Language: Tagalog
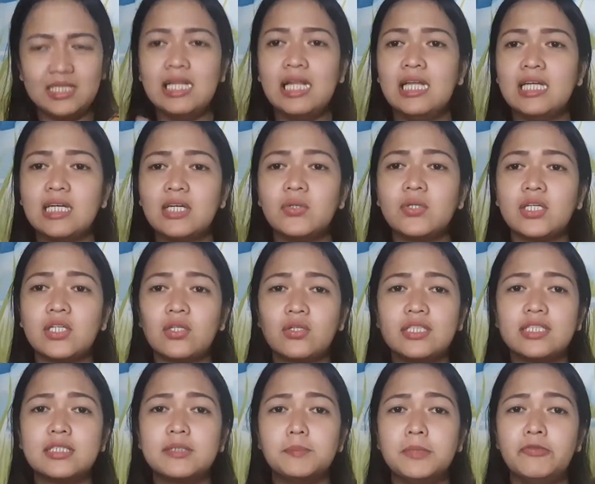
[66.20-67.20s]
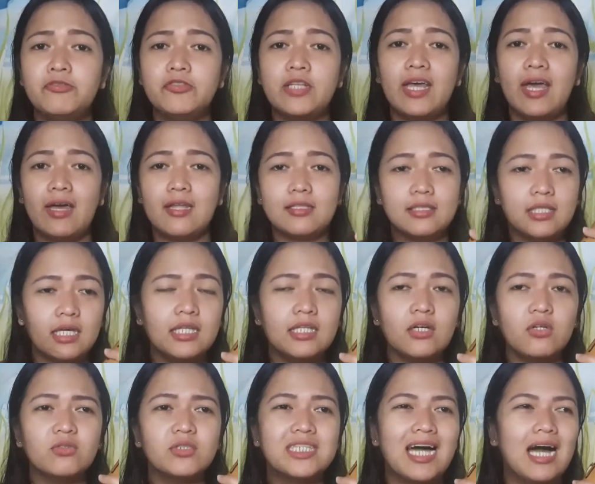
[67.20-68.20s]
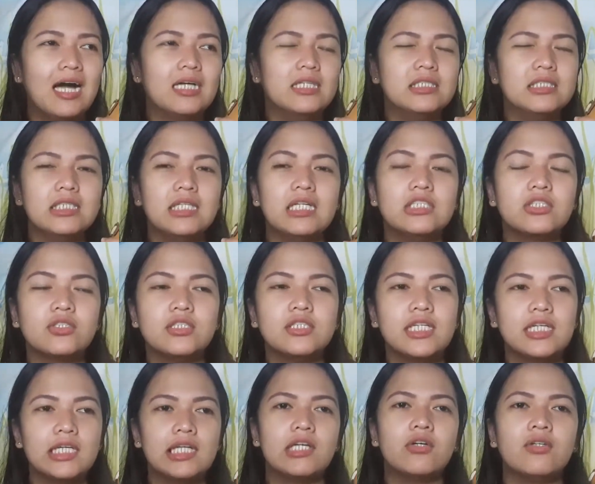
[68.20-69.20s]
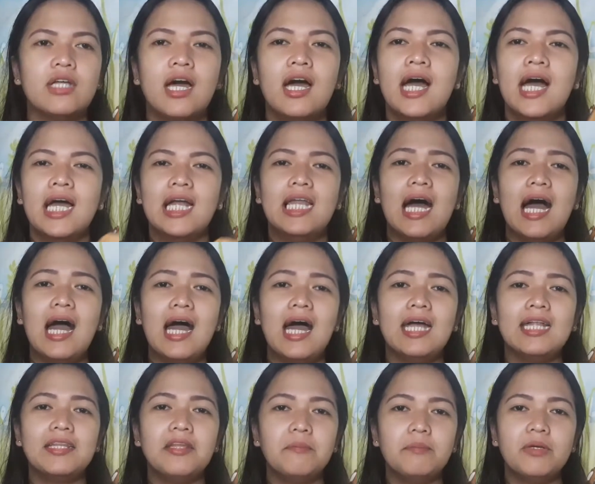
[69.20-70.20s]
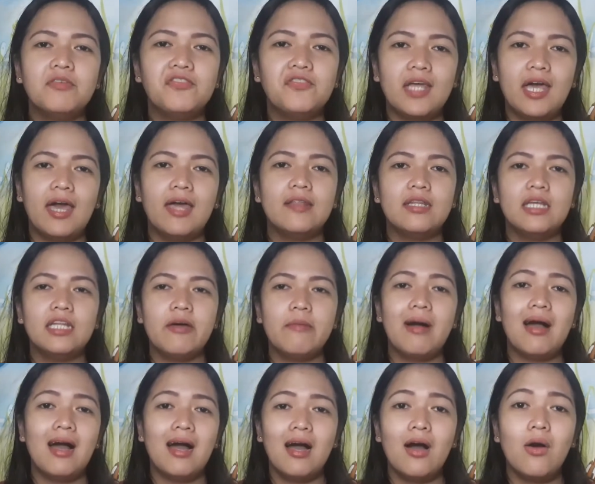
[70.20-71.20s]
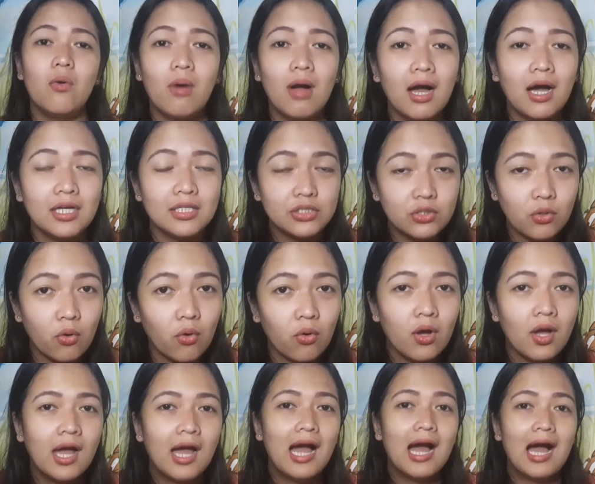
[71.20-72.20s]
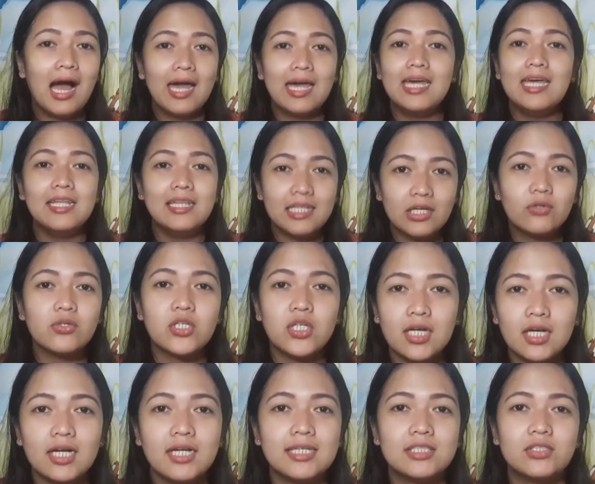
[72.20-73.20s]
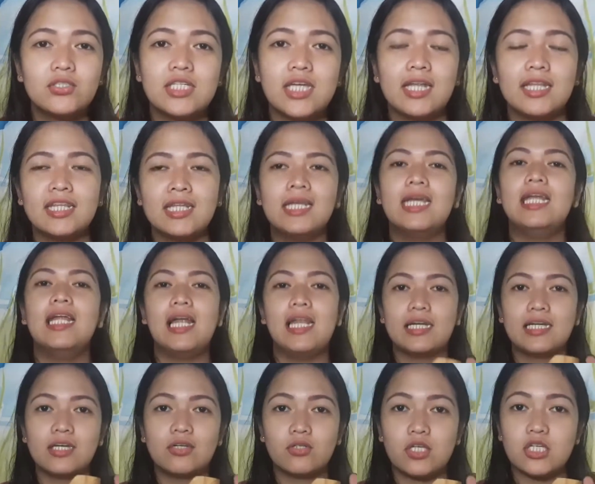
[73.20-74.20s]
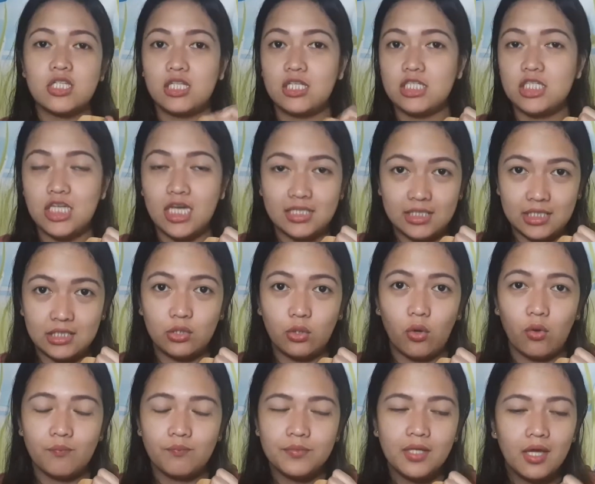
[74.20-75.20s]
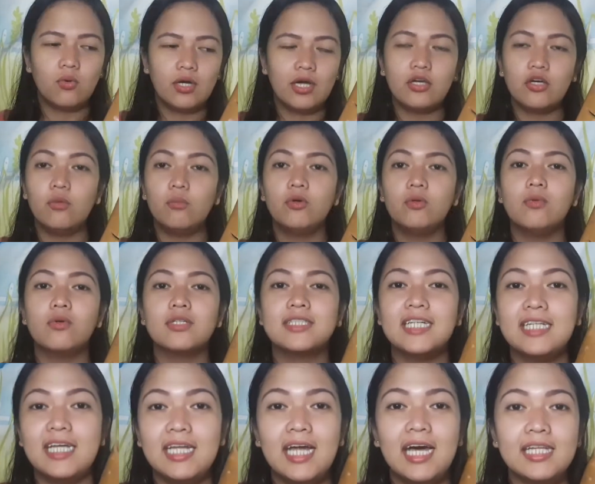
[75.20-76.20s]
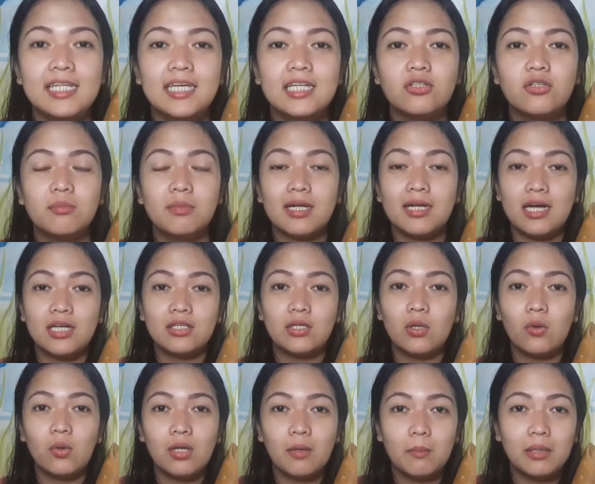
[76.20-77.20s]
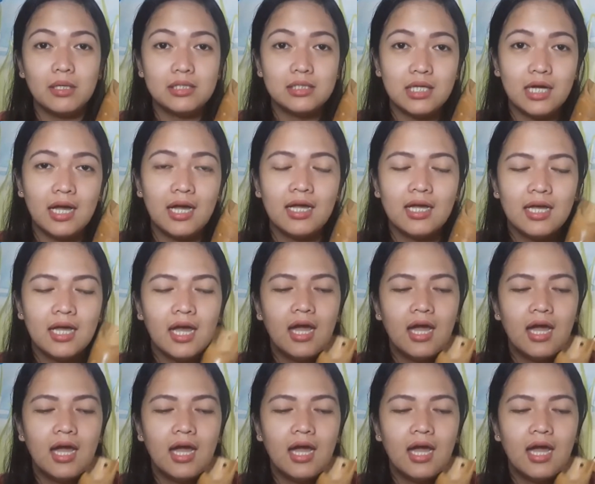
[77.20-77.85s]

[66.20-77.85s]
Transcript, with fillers: ang nilalagay ko dito is 50 NT na kung saan ginanage ko yung sarili ko na lahat ng 50 NT na mahahawakan ko ay hindi ko siya gagastusin, ilalagay ko siya dito. Ngayon, bubuksan na natin kung magkano yung laman niya.